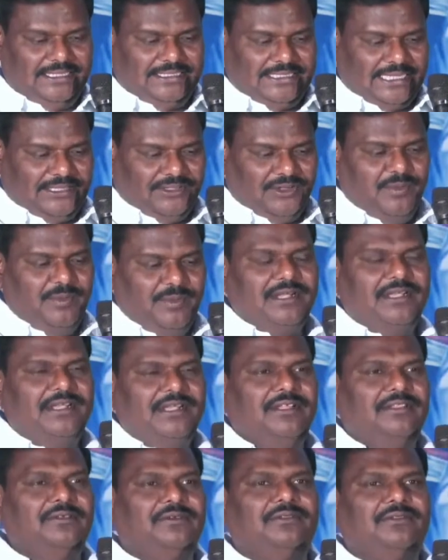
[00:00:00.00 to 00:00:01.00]
ఇది సంతకం
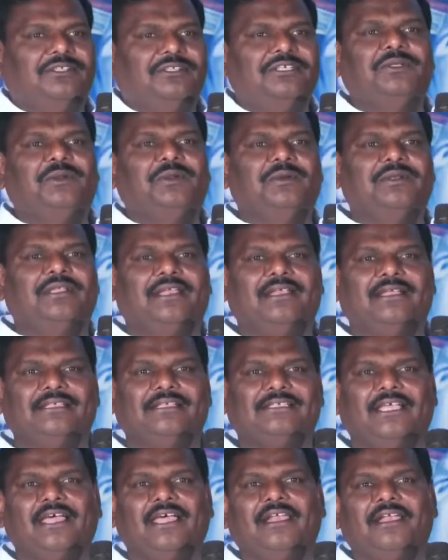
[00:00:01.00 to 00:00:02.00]
పెట్టినందుకు
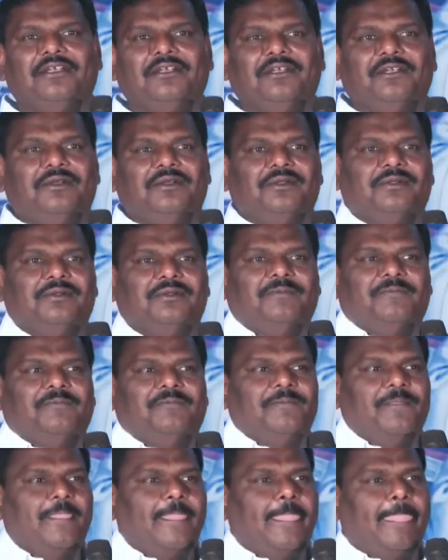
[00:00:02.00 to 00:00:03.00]
తీసుకుంటారు కదా సార్ అన్నాడు
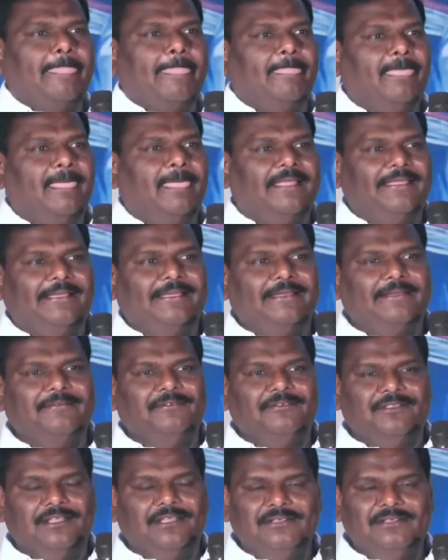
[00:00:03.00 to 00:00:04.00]
నా
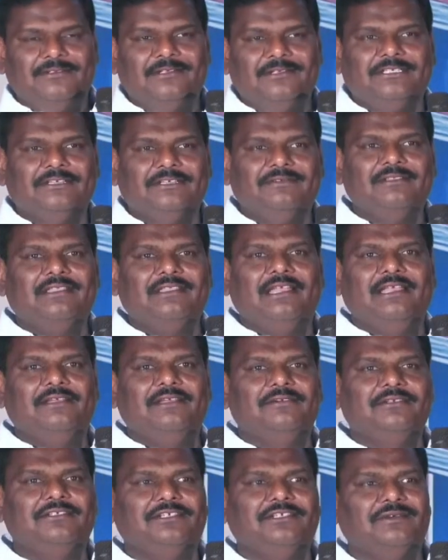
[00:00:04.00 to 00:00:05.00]
దగ్గరికి నువ్వు తెలిసి వచ్చావో
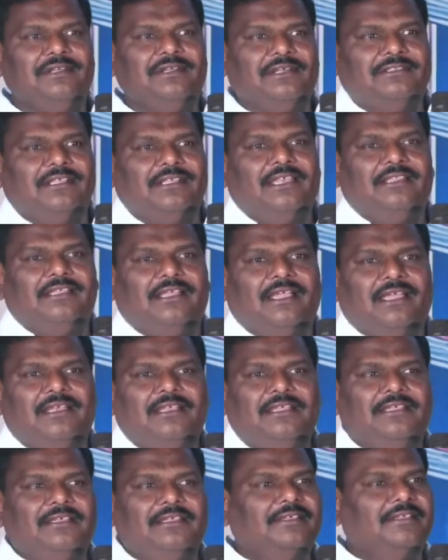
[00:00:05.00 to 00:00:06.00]
తెలియక నాకు తెలియదు
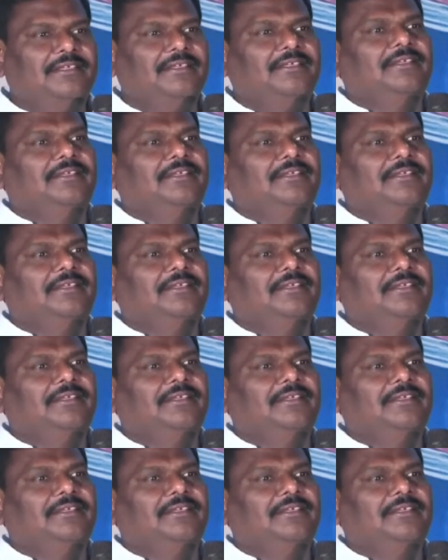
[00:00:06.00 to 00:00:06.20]
కానీ